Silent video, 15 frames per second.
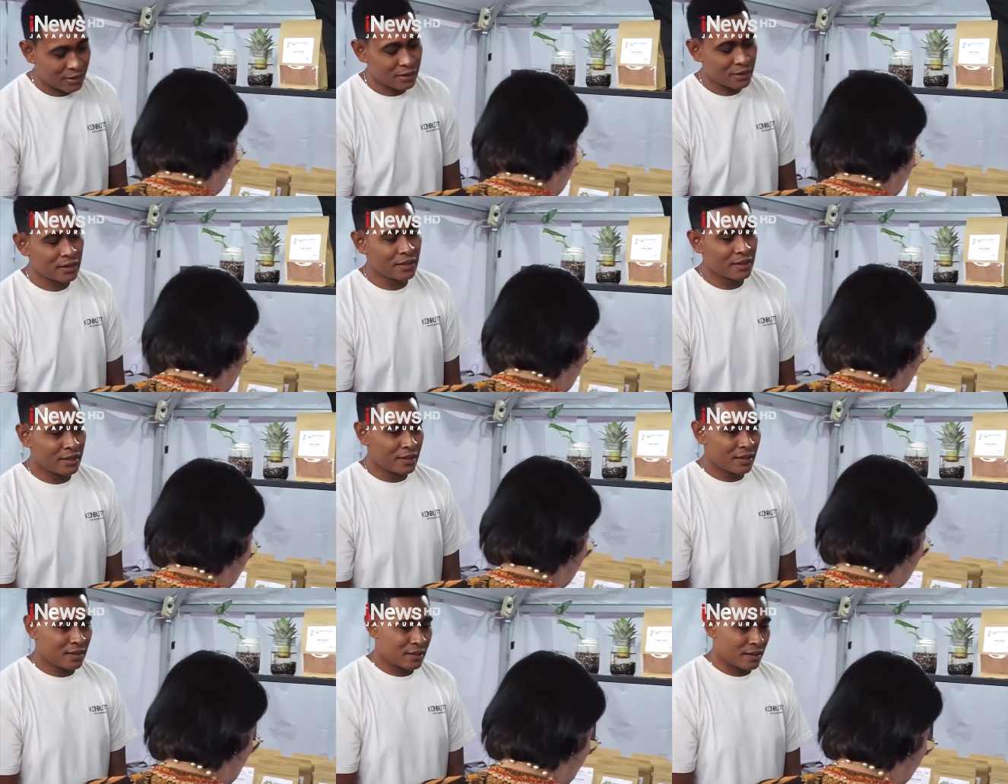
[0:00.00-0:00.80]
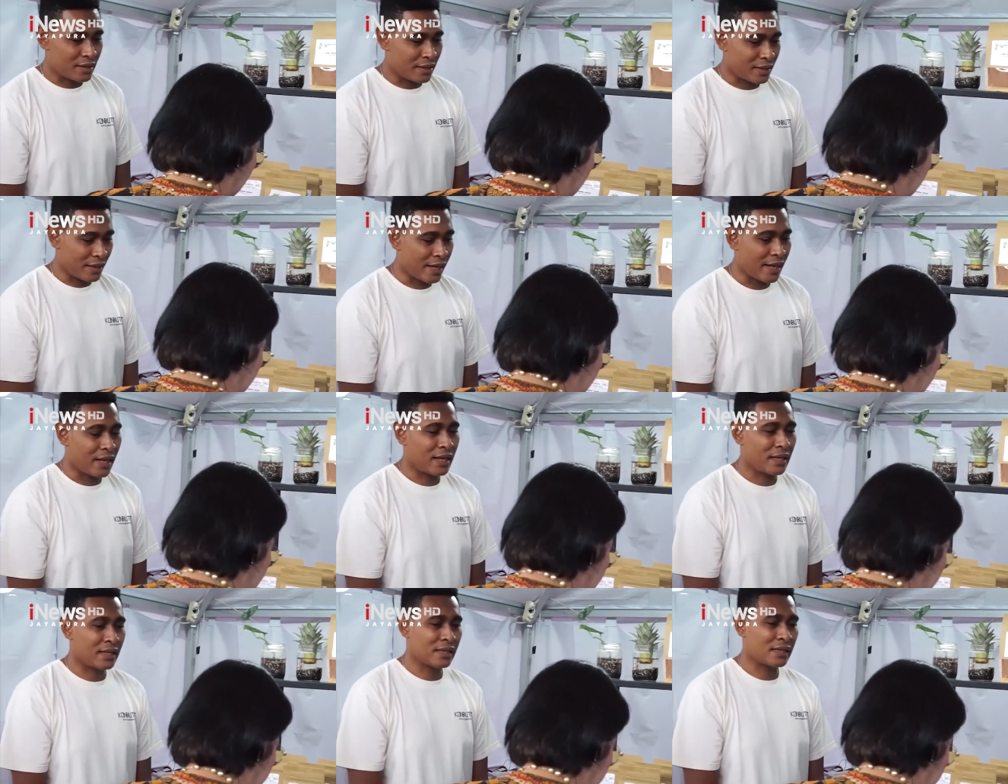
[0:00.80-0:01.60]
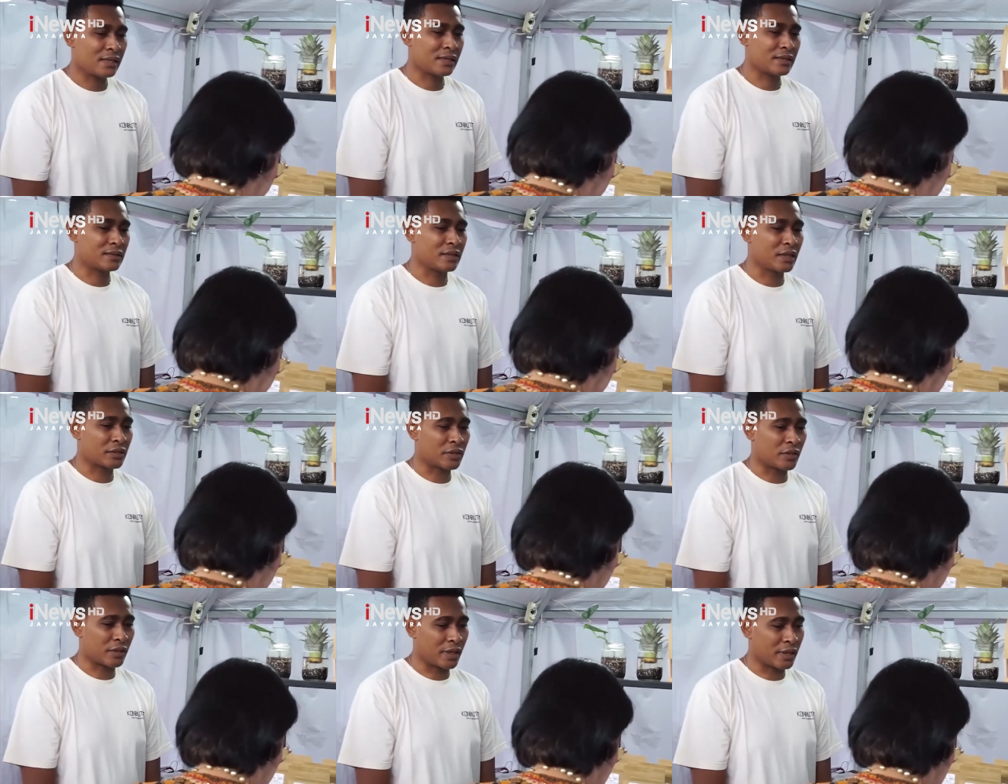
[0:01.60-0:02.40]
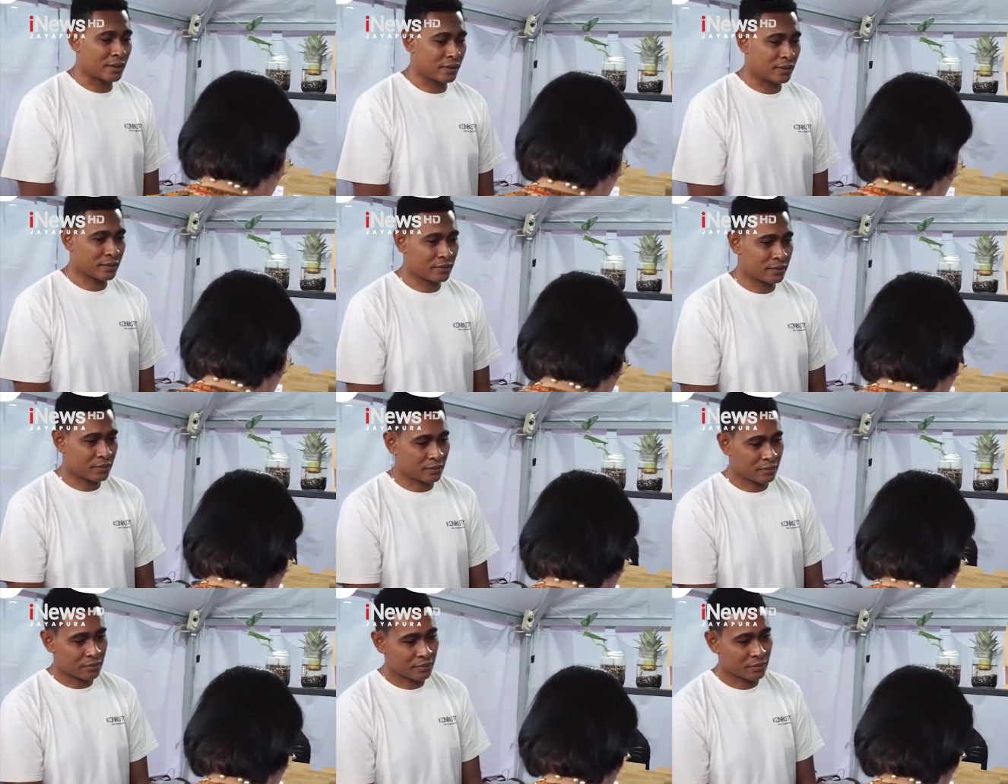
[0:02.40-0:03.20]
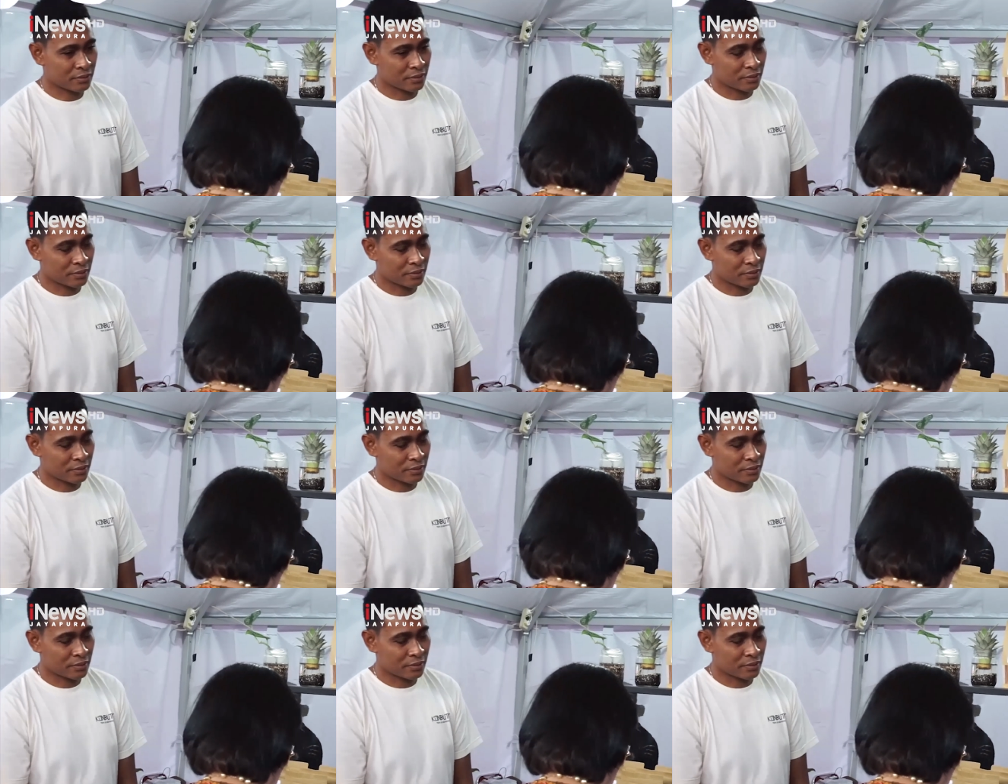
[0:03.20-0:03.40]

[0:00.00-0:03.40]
serta meningkatkan brand awareness kopi Papua melalui